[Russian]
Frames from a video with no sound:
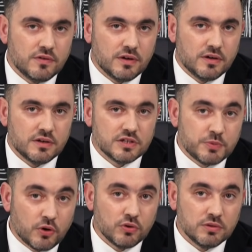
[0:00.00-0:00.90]
Э, с
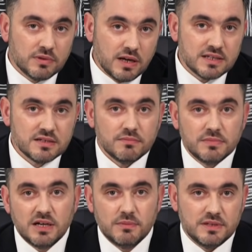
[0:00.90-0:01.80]
природным газом
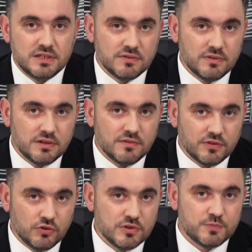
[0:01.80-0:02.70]
мы комментировали в
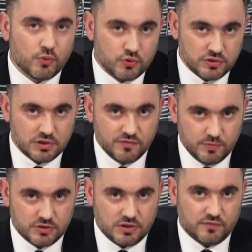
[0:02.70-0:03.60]
одном из прошлых
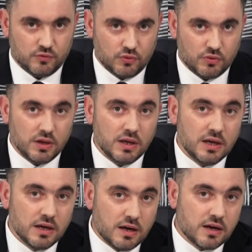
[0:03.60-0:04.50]
выпусков, но,
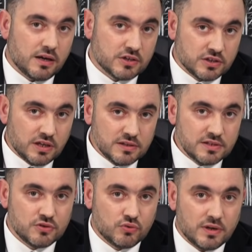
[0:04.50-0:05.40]
как ожидалось,
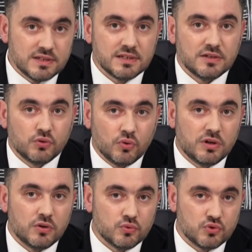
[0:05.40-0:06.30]
ситуация
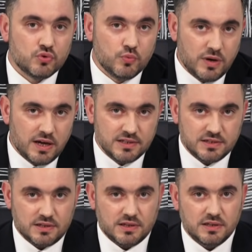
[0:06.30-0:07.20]
только
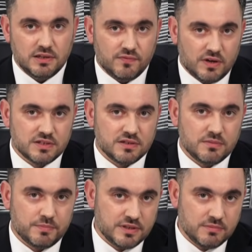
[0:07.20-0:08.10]
усугубляется, и важно
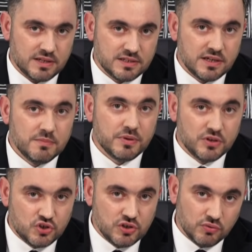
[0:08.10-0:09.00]
понимать
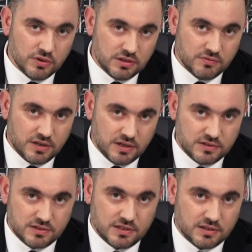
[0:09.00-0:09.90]
причину этого
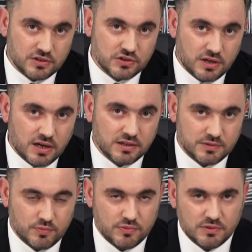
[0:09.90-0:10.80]
кризиса, а также как
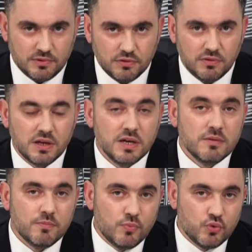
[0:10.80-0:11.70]
Республика Молдова
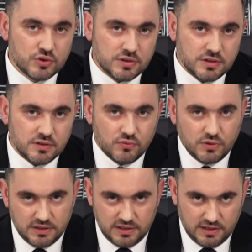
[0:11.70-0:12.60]
может на
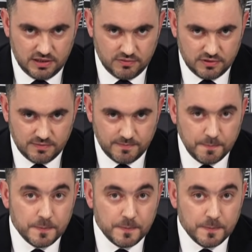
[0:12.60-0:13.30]
него отреагировать.